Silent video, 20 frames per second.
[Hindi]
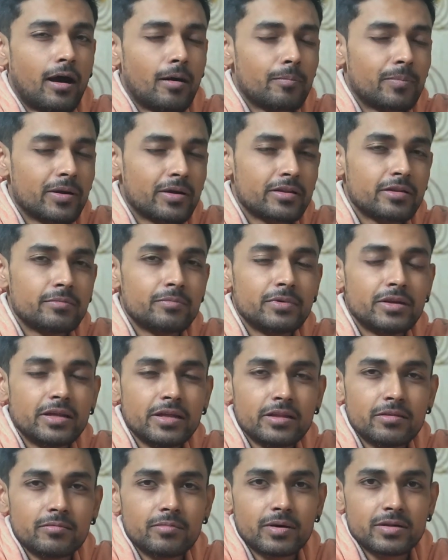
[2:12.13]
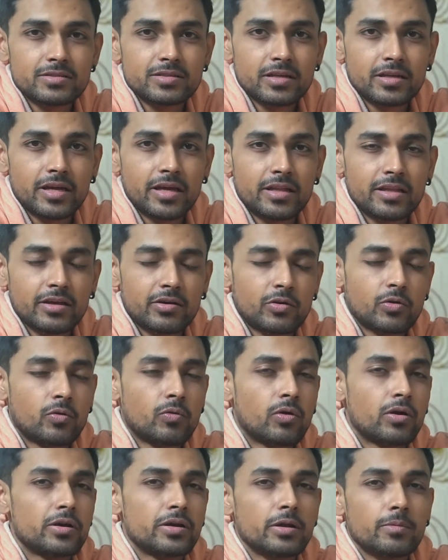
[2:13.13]
आप एकदम लीन मसल गेन करो
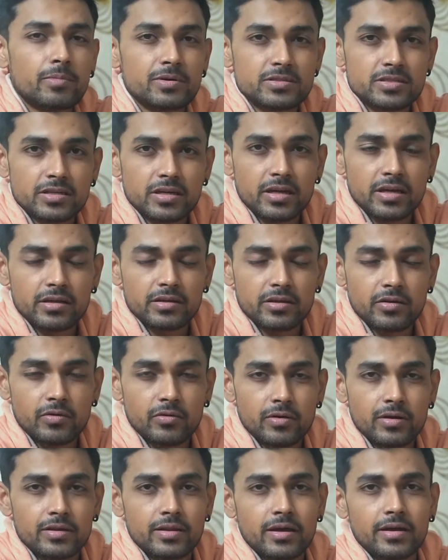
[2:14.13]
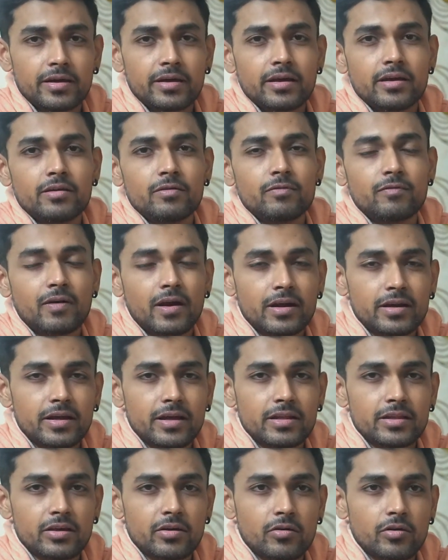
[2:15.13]
क्वालिटी मसल गेन करोगे ना कि फैट
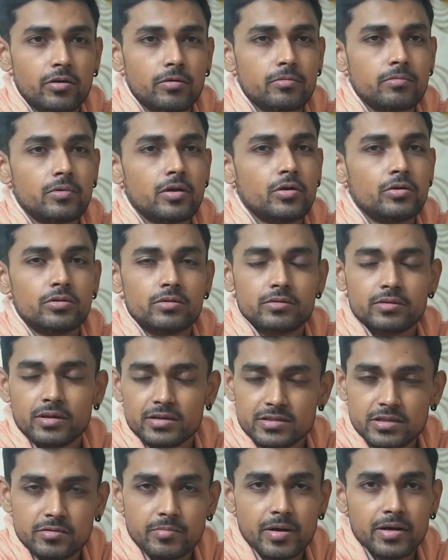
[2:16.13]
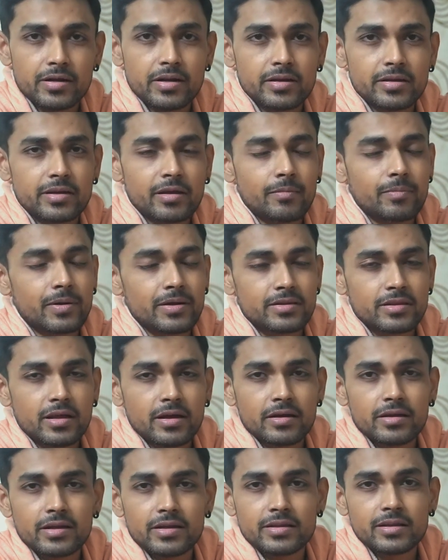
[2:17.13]
गेन करोगे डजेंट मैटर कि आप
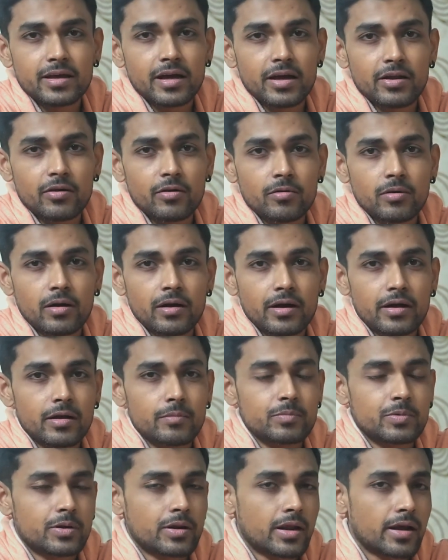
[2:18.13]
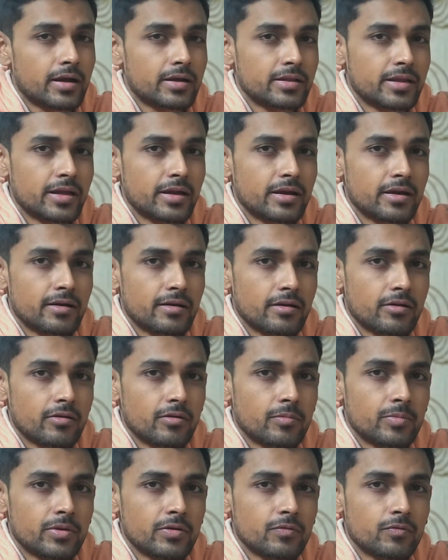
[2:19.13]
कितना क्लीन खा रहे हो अगर आप ट्रैक नहीं कर रहे
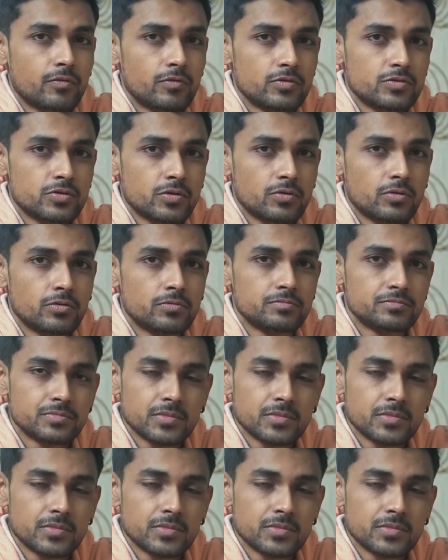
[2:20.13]
हो अपने फूड्स को